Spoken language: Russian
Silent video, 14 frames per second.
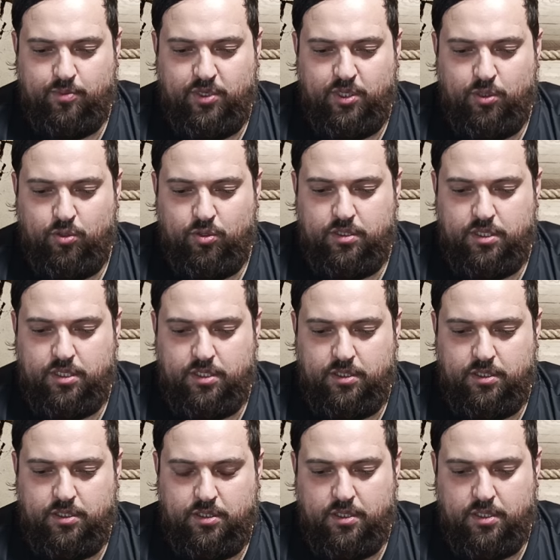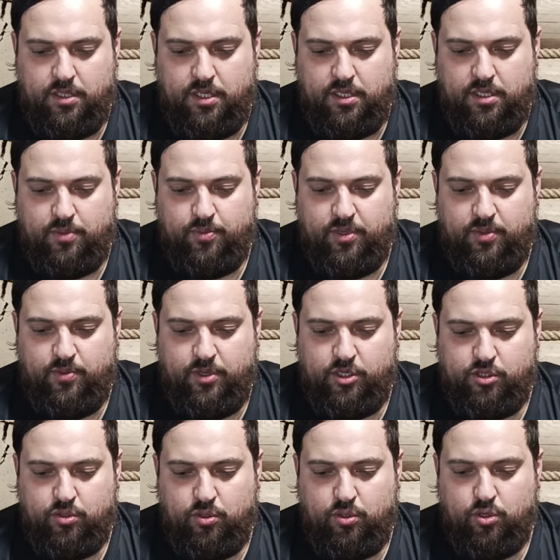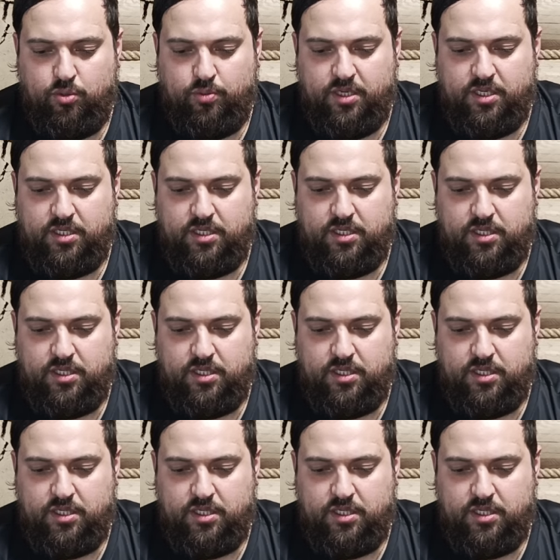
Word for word: Мелодия. Я так понимаю, что громкость